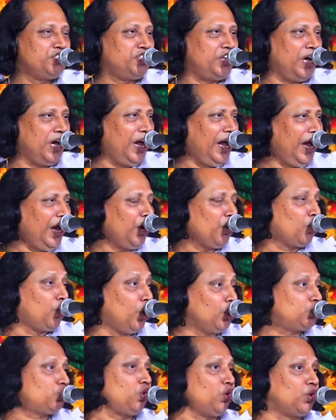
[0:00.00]
যে
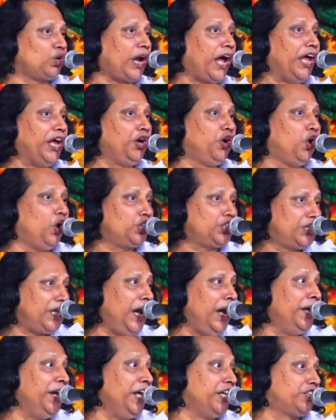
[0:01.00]
গোত্রটা এই
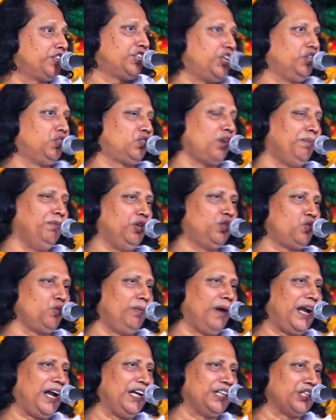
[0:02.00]
গোত্রের নেতৃত্ব আমি
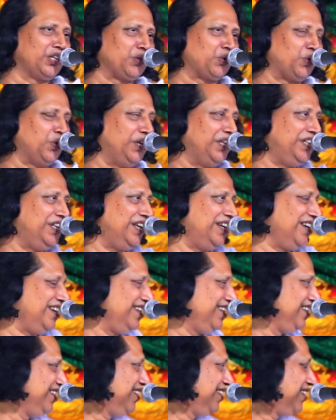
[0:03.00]
তোমার হাতে তুলে দিয়ে
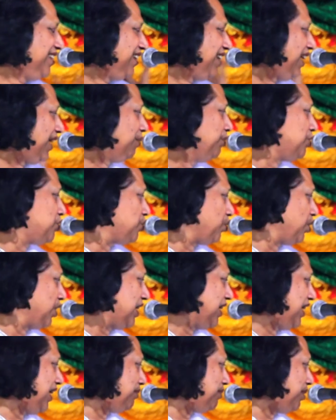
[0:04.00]
আমি চলে
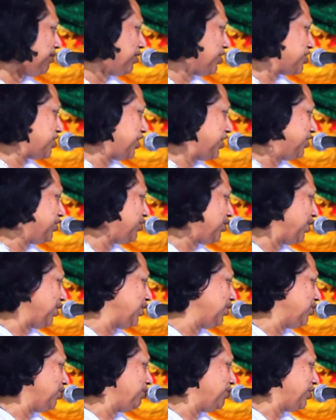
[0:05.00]
গেলাম আমার সেই
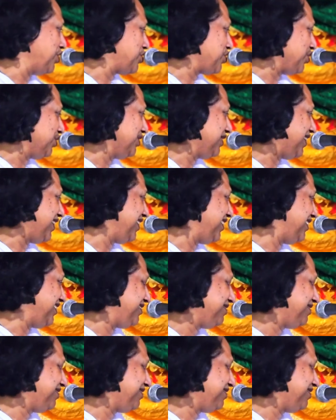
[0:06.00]
দয়াল নবীর সন্ধান